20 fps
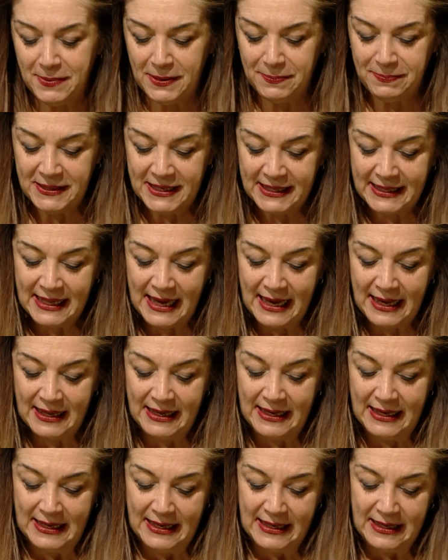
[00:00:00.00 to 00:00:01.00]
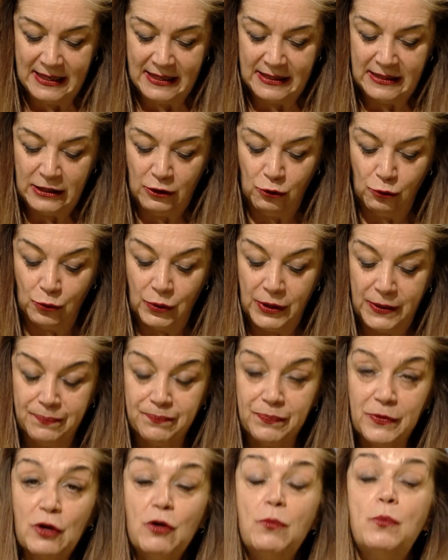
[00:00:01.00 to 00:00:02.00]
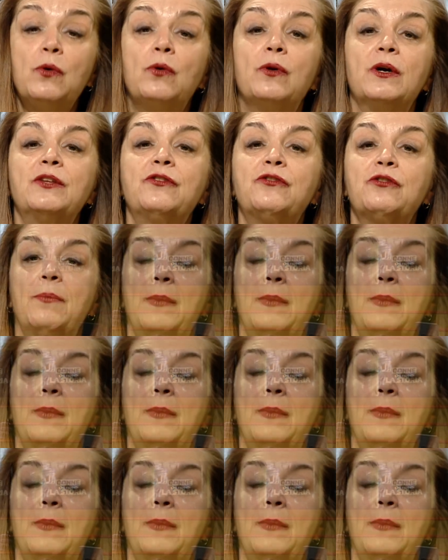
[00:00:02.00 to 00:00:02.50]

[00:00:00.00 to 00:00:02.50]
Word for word: ebbe pietà eh, di lui. Comunque,